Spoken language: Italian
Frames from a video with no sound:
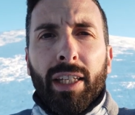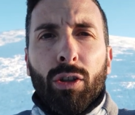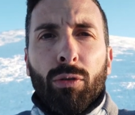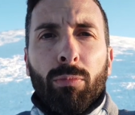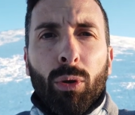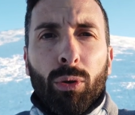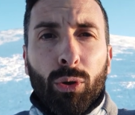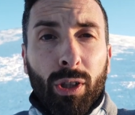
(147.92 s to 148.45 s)
in
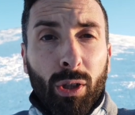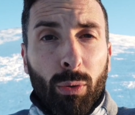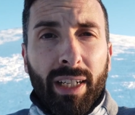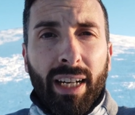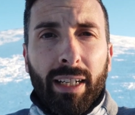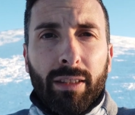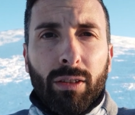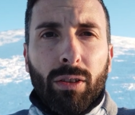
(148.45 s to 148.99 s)
un mondo
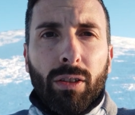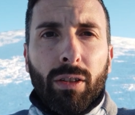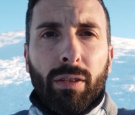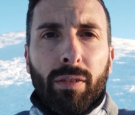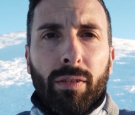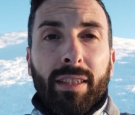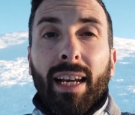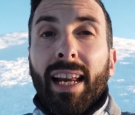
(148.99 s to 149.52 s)
inquinato.
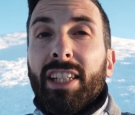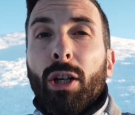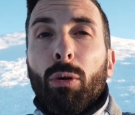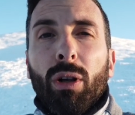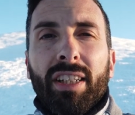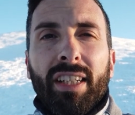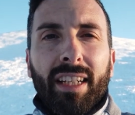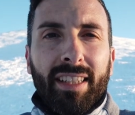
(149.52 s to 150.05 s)
Se leggi
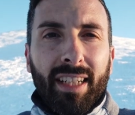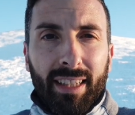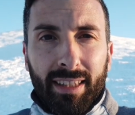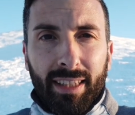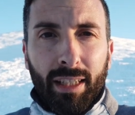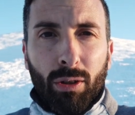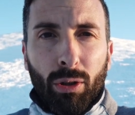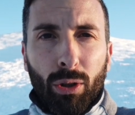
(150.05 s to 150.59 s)
qualsiasi
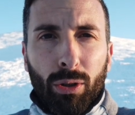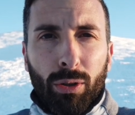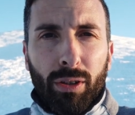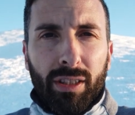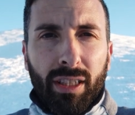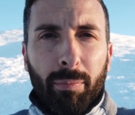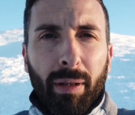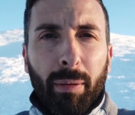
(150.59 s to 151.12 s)
articolo,
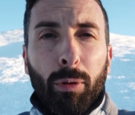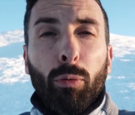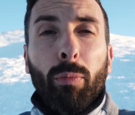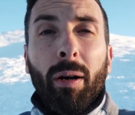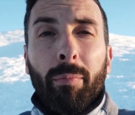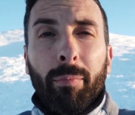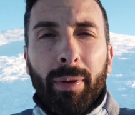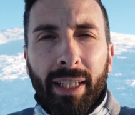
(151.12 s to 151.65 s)
sempre più
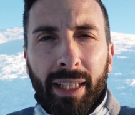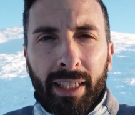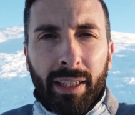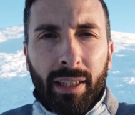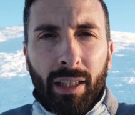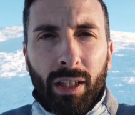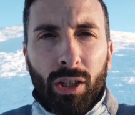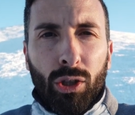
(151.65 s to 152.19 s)

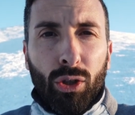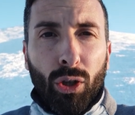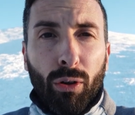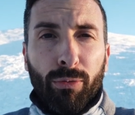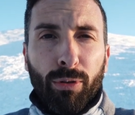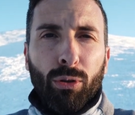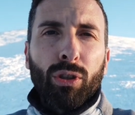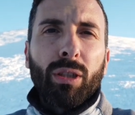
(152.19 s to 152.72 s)
bambini
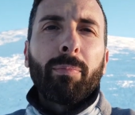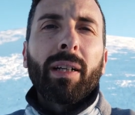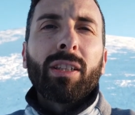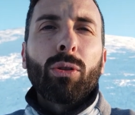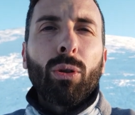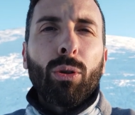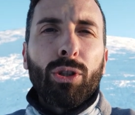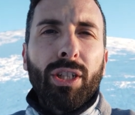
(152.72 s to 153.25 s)
soffrono di
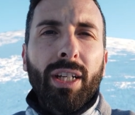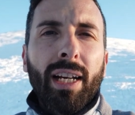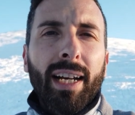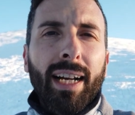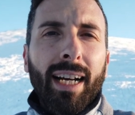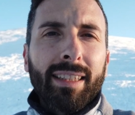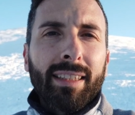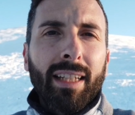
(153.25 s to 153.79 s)
patologie
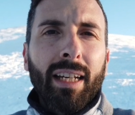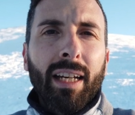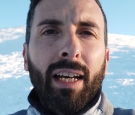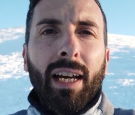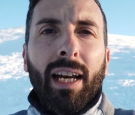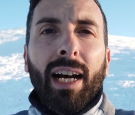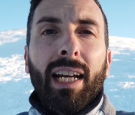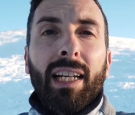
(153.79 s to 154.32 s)
legate
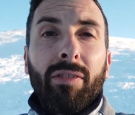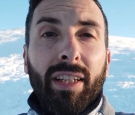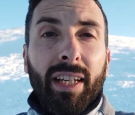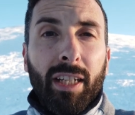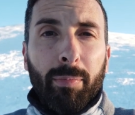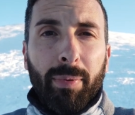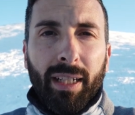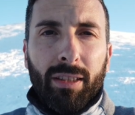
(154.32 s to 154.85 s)
alle
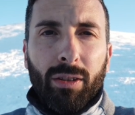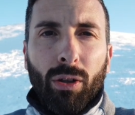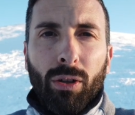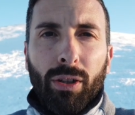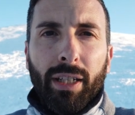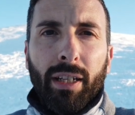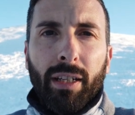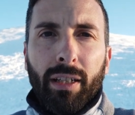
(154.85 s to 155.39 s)
vie
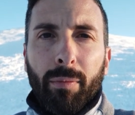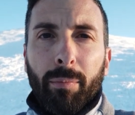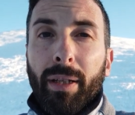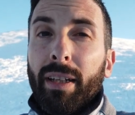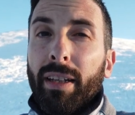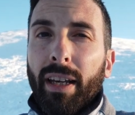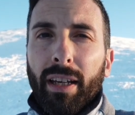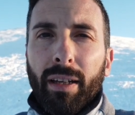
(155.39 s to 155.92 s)
respiratorie
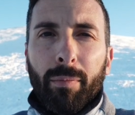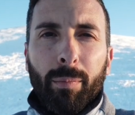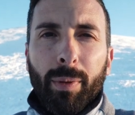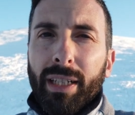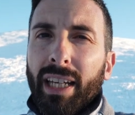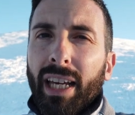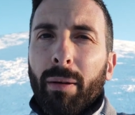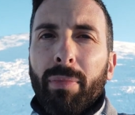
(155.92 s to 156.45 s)
perché?
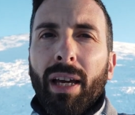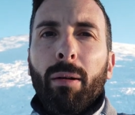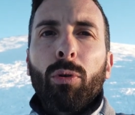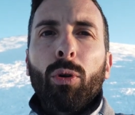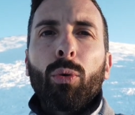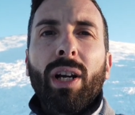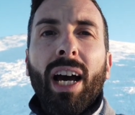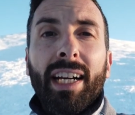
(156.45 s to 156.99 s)
Perché
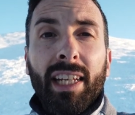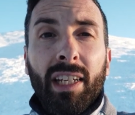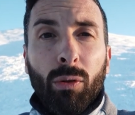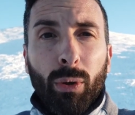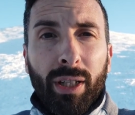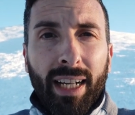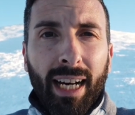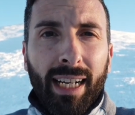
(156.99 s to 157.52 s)
abbiamo un'aria
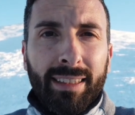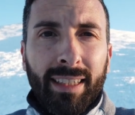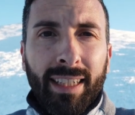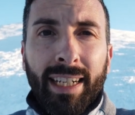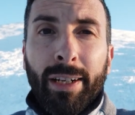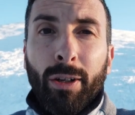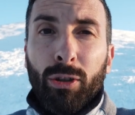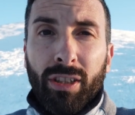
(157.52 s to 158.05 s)
inquinata
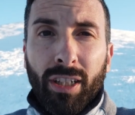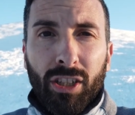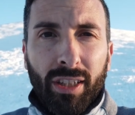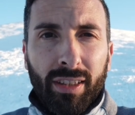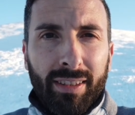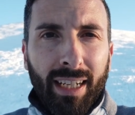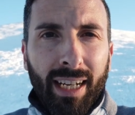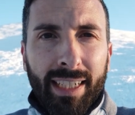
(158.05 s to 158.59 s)
nelle nostre
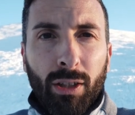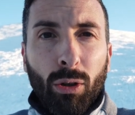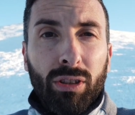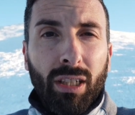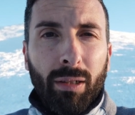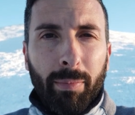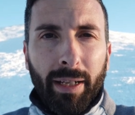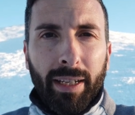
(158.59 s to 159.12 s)
città, nei
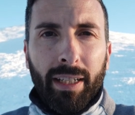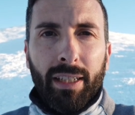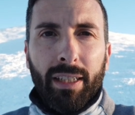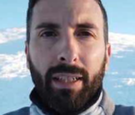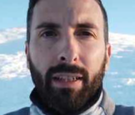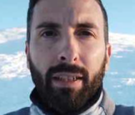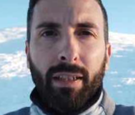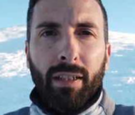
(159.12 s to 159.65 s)
nostri
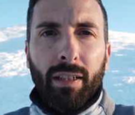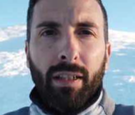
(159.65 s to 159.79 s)
paesi